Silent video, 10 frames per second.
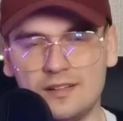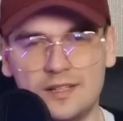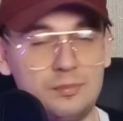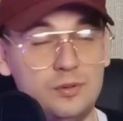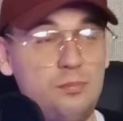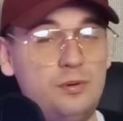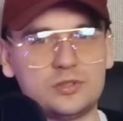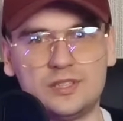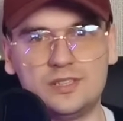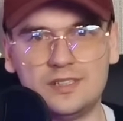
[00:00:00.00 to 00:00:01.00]
jakby o
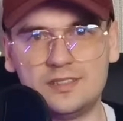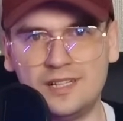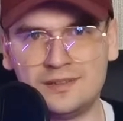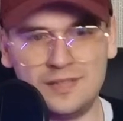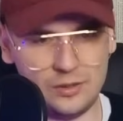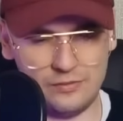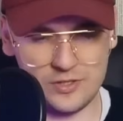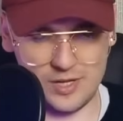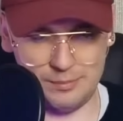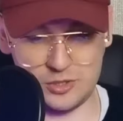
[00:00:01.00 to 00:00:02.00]
Boże, jadę na
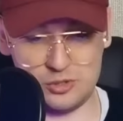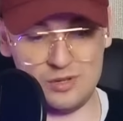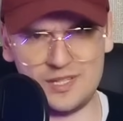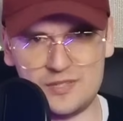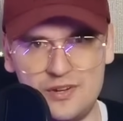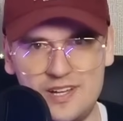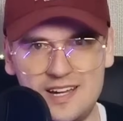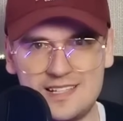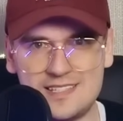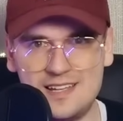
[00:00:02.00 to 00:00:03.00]
rowerze, ja patrzyłem na
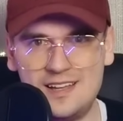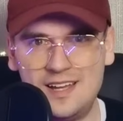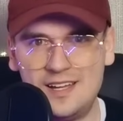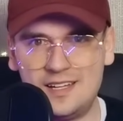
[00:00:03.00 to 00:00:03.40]
swoje ręce